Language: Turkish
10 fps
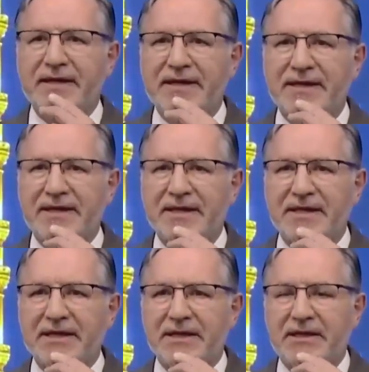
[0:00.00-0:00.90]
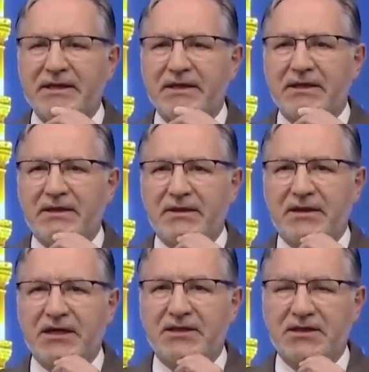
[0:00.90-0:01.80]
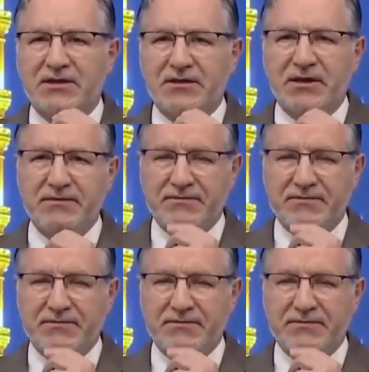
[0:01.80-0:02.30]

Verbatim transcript: Var. Kaç yaşında?